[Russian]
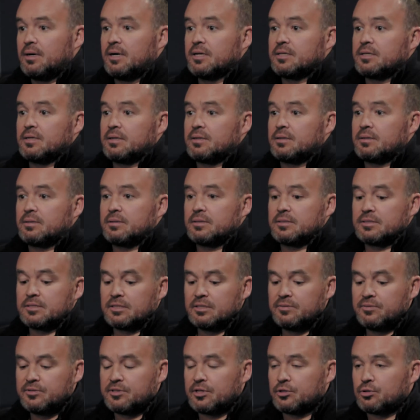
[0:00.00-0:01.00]
а
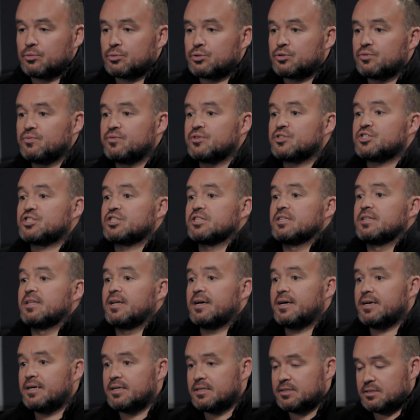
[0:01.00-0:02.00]
заявить о том, что вы
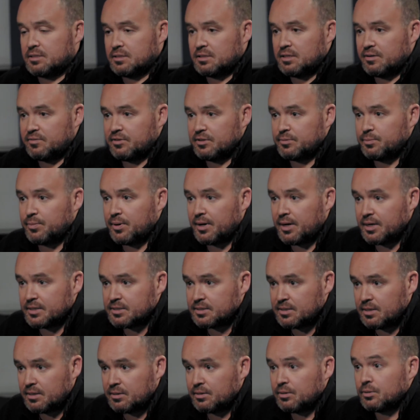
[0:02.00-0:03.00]
желаете давать
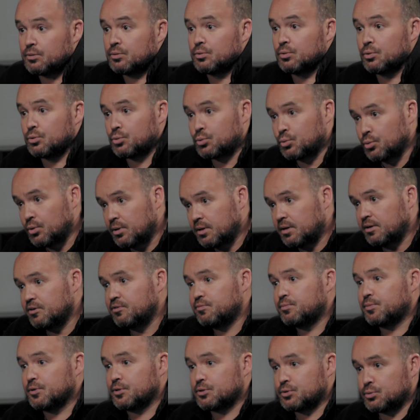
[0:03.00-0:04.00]
показания, но только
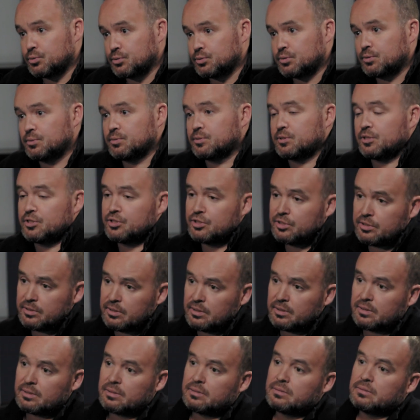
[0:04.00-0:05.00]
в присутствии
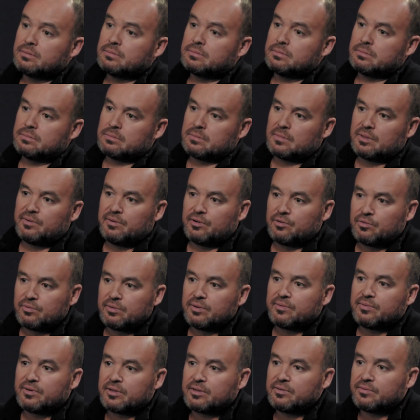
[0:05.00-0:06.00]
защитника Иванова
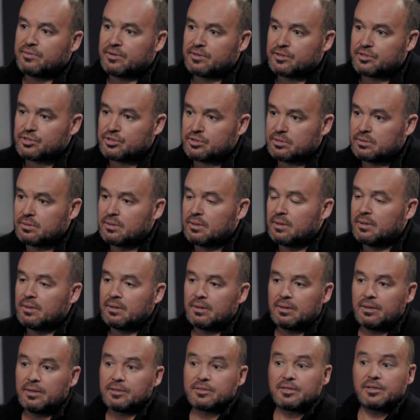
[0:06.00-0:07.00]
Ивана Ивановича.
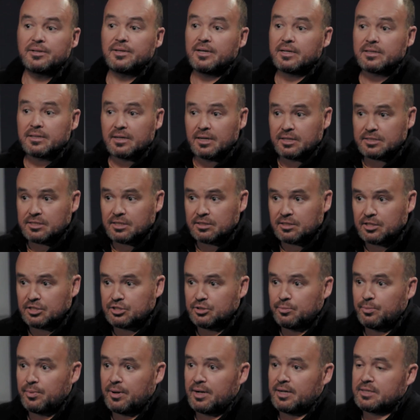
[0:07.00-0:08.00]
Это не отказ от
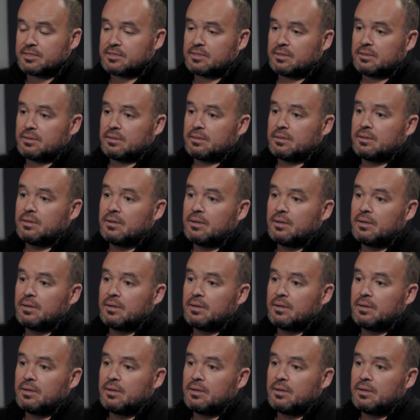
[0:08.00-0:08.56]
дачи показания,